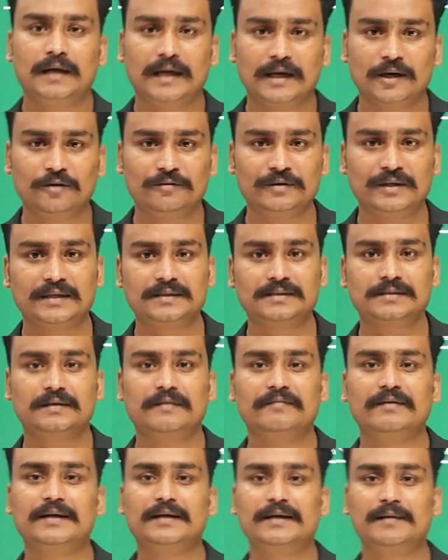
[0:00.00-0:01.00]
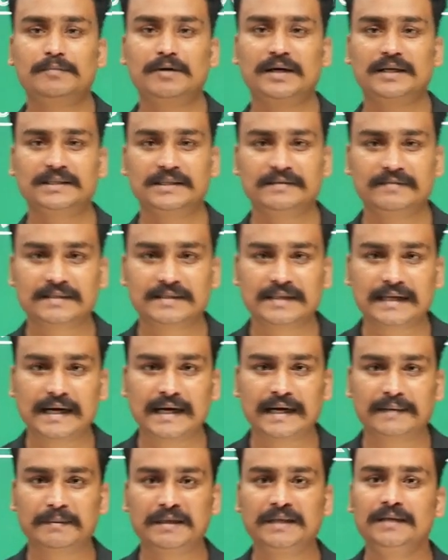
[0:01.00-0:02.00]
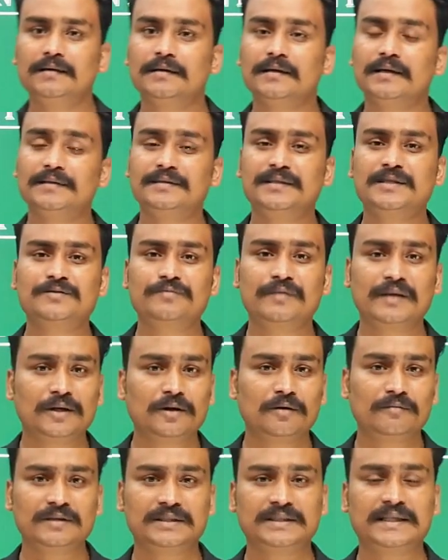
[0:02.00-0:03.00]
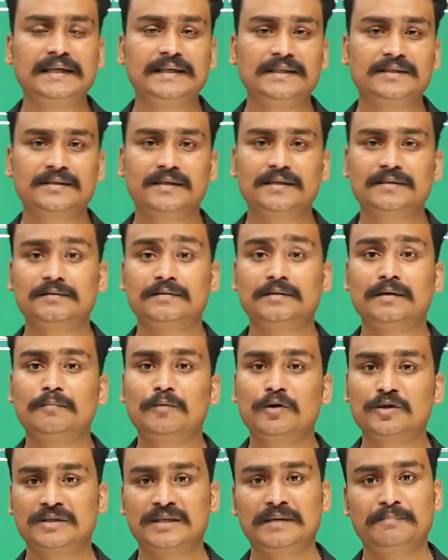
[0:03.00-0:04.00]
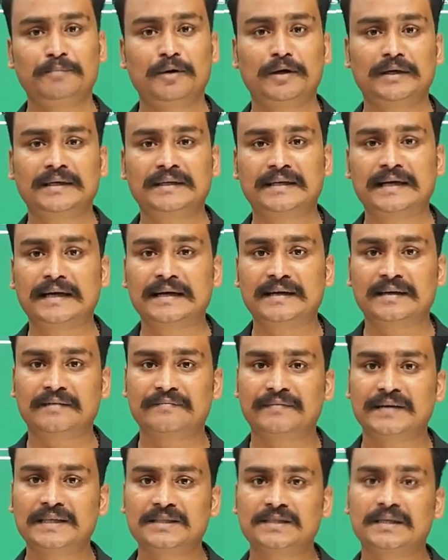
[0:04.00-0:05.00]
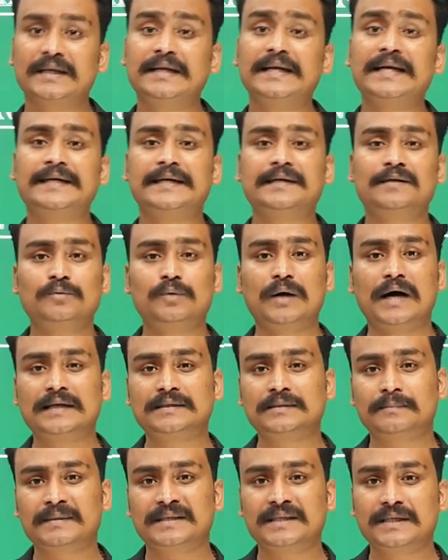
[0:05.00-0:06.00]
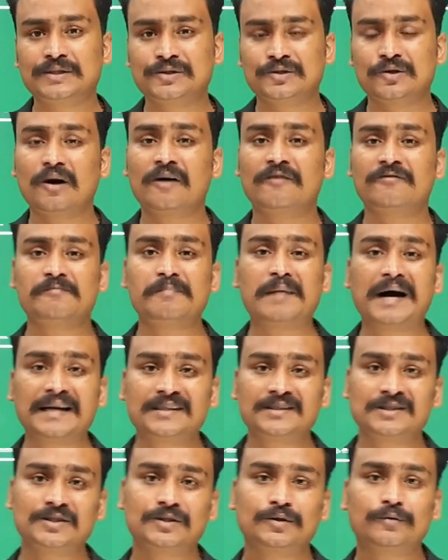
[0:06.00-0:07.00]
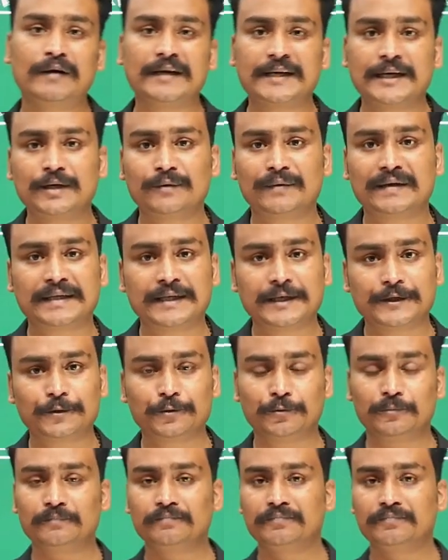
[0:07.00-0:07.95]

Hello viewers, welcome to Achievers Academy. In this video, we shall discuss the most important current affairs related to Andhra Pradesh of March 2022.